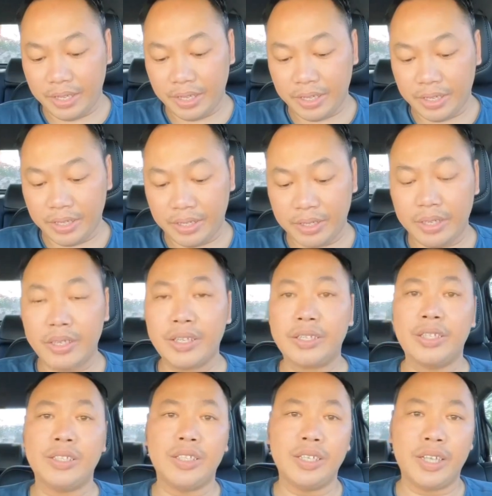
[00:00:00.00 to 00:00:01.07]
cái cái cái cái
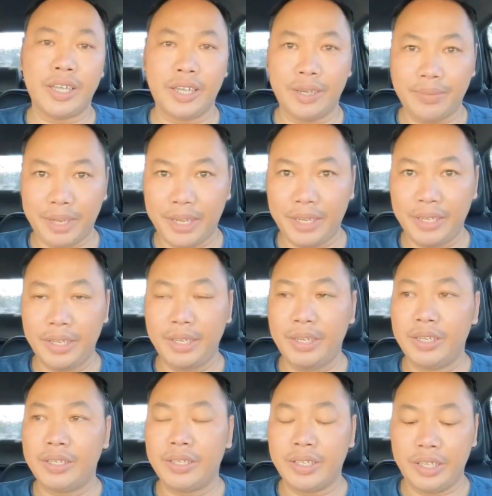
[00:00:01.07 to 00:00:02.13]
tin tức ngày hôm nay
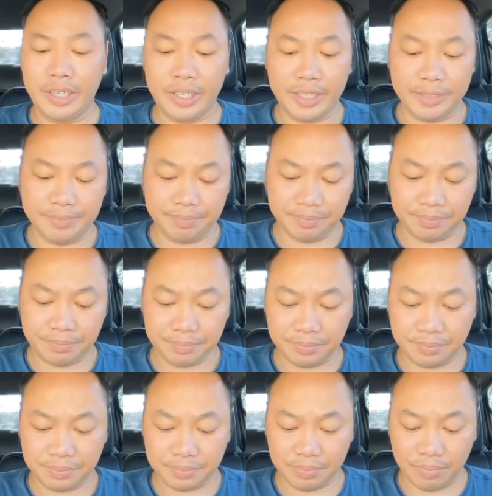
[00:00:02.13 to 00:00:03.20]
thì à,
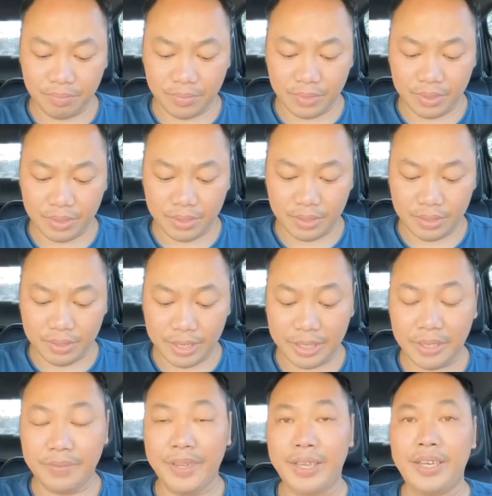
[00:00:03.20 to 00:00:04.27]
là
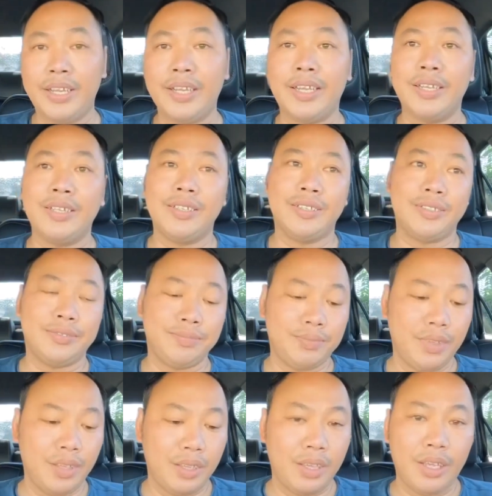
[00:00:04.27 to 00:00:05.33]
như vậy đi ha
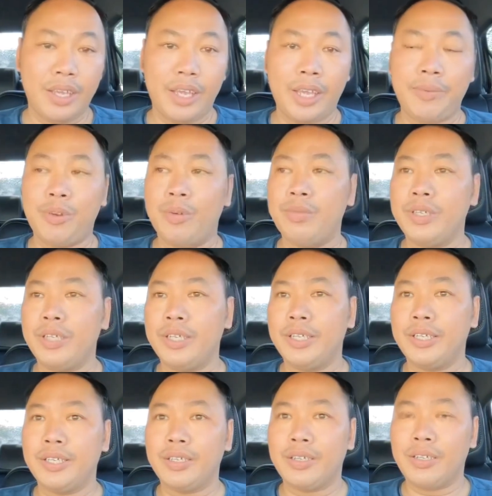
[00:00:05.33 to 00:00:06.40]
em cũng
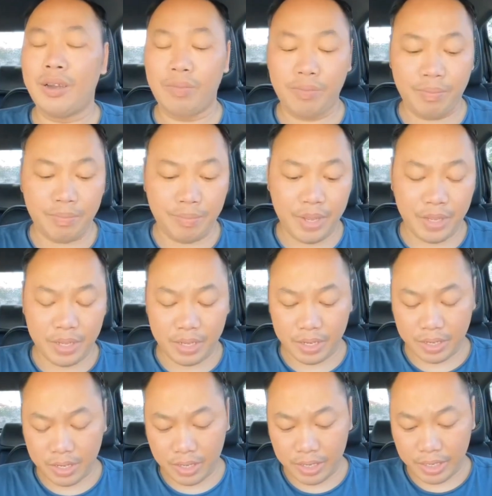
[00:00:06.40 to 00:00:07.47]
không biết
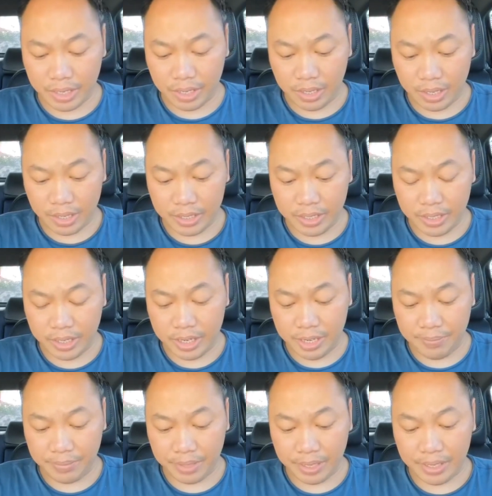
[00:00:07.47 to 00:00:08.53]
coi còn cái gì để
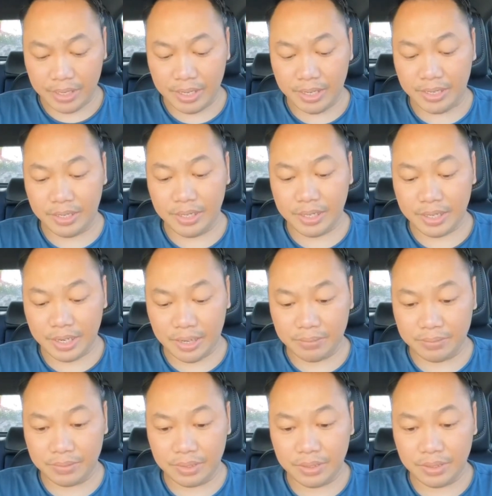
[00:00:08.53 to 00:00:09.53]
em trả lời nữa không